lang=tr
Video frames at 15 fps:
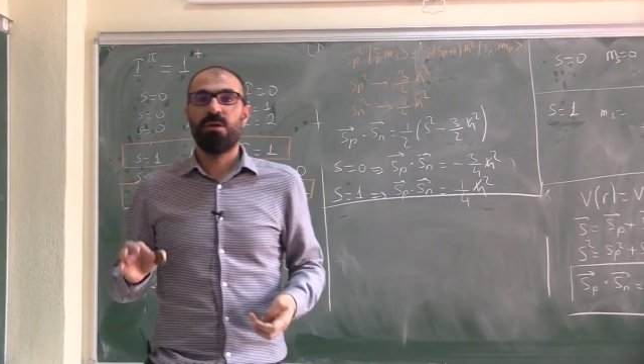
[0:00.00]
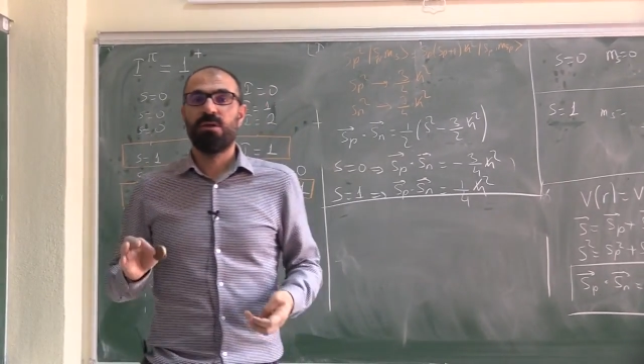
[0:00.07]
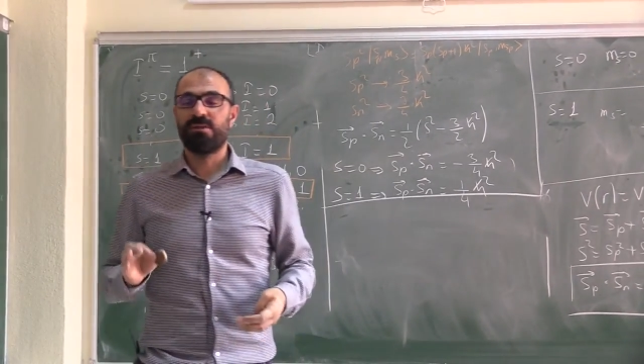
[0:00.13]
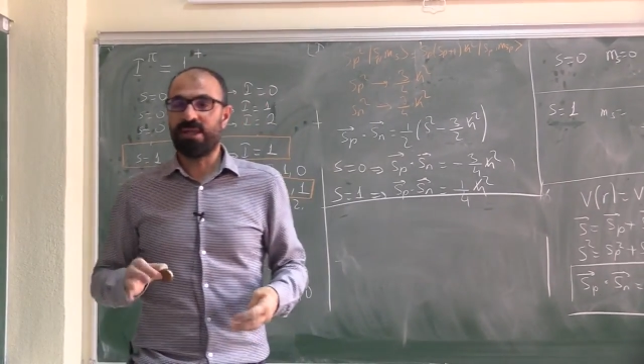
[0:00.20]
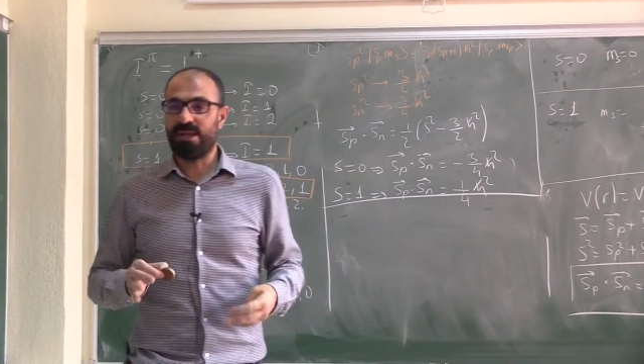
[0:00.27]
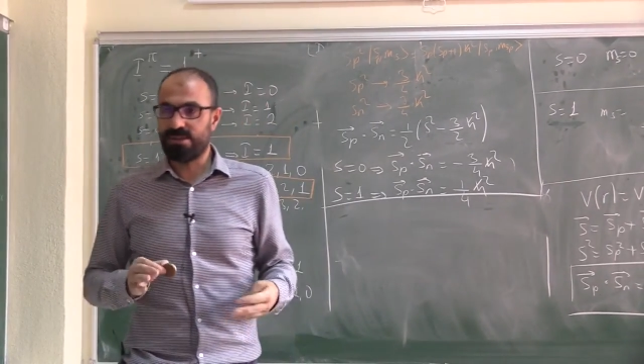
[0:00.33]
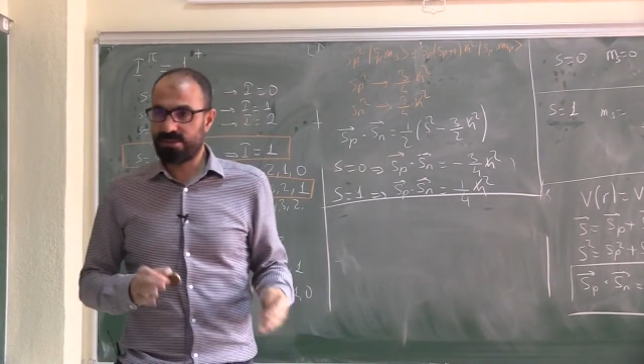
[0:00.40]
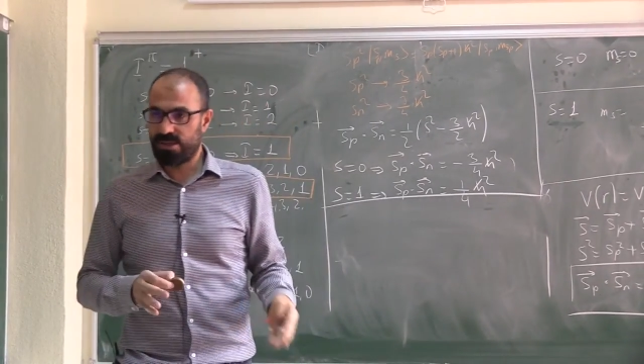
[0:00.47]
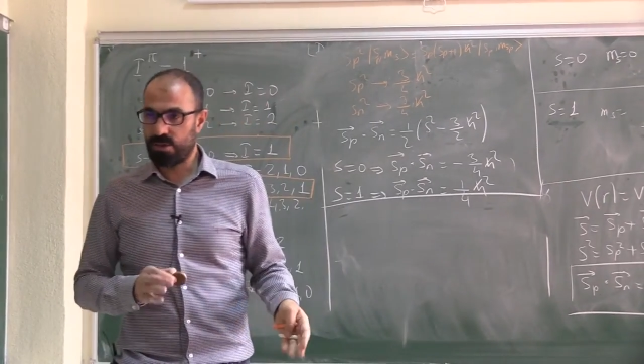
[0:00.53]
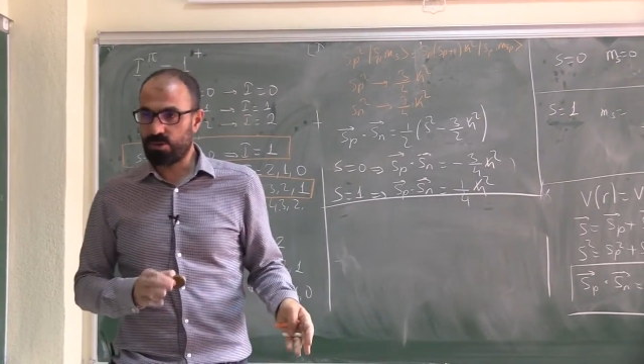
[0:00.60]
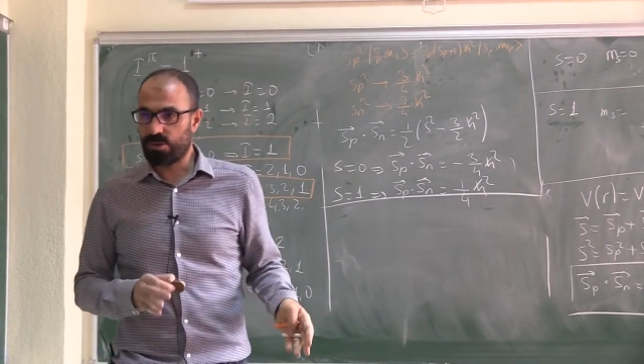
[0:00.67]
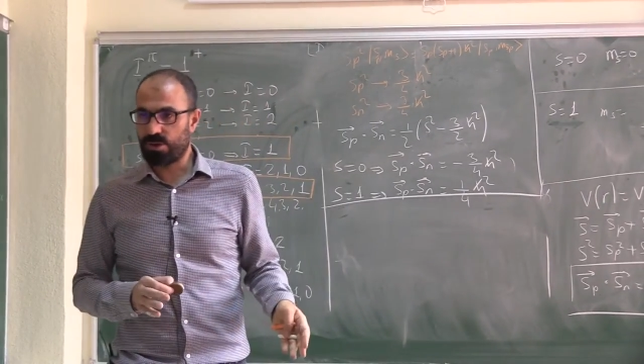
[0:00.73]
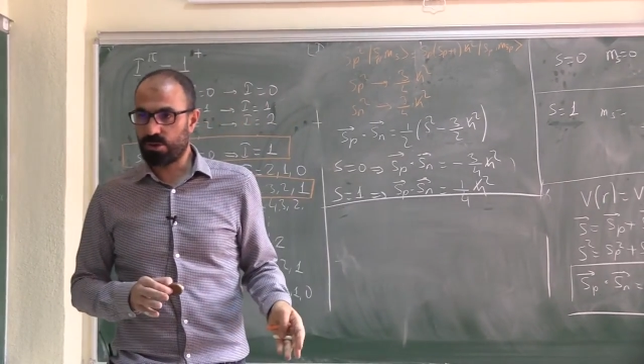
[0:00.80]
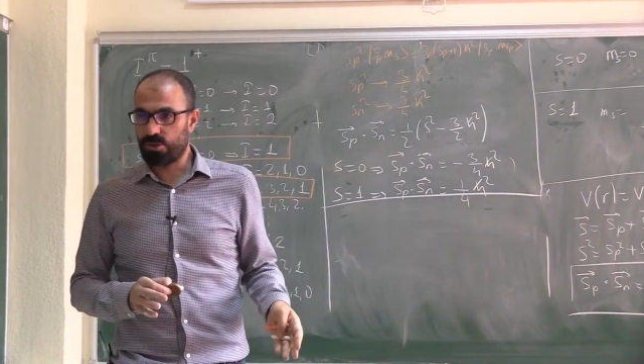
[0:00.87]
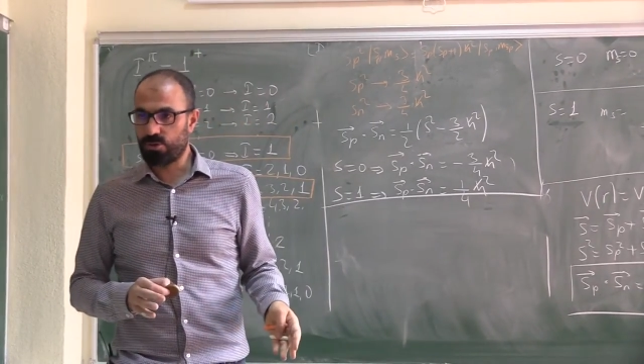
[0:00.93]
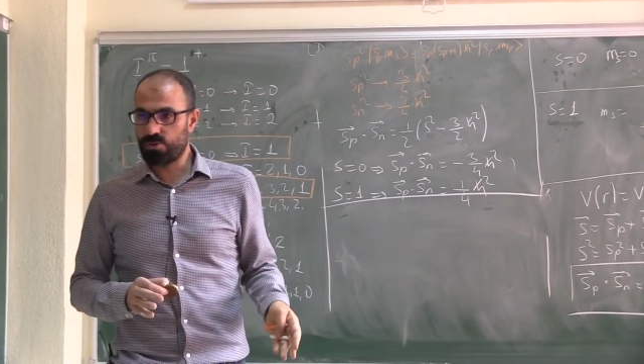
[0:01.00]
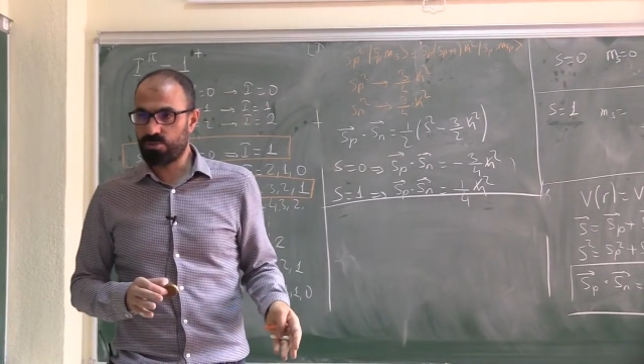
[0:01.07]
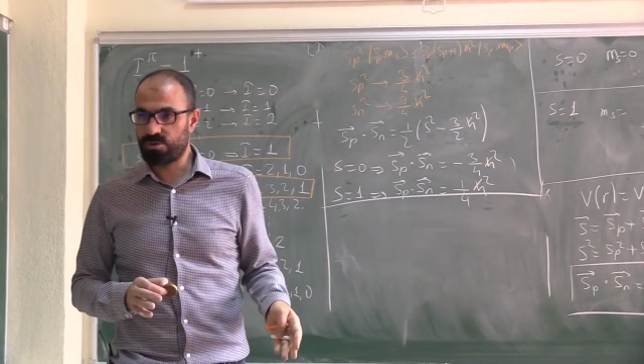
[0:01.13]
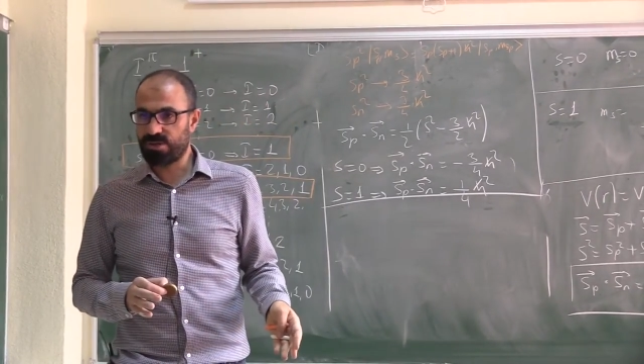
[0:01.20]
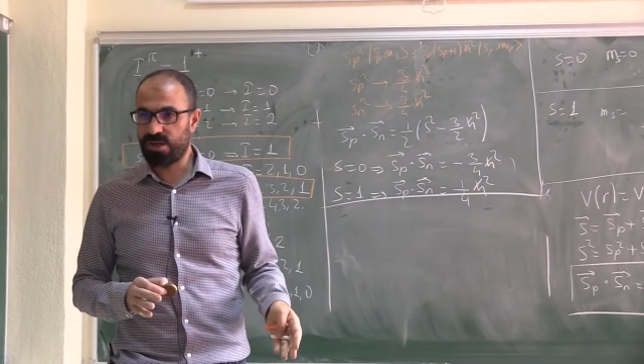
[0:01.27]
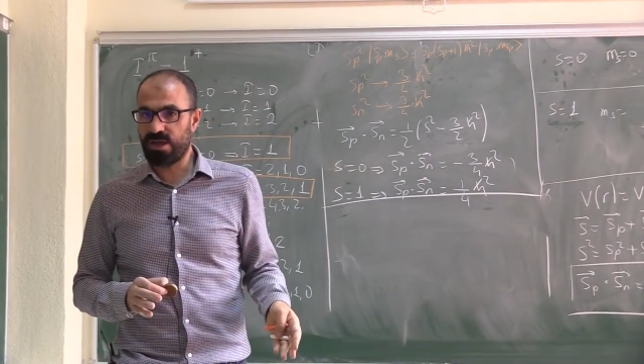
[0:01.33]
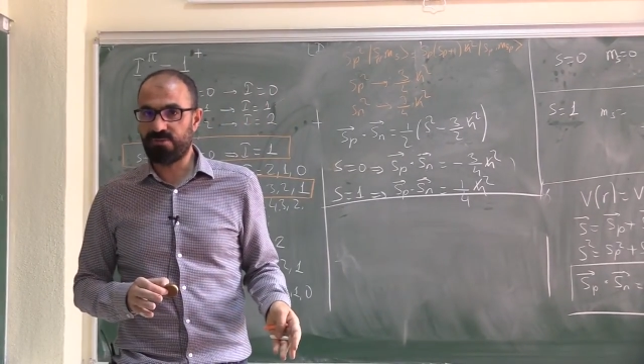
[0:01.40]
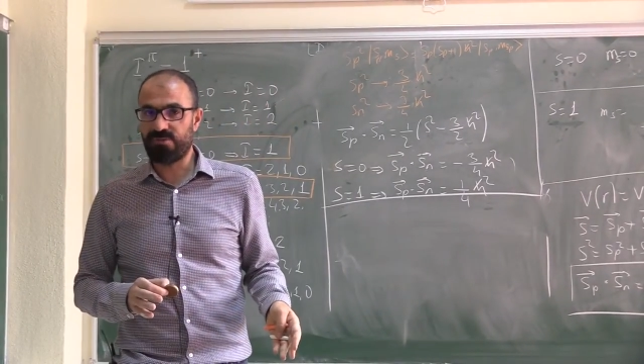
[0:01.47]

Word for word: Deneysel olarak ölçülmüş değer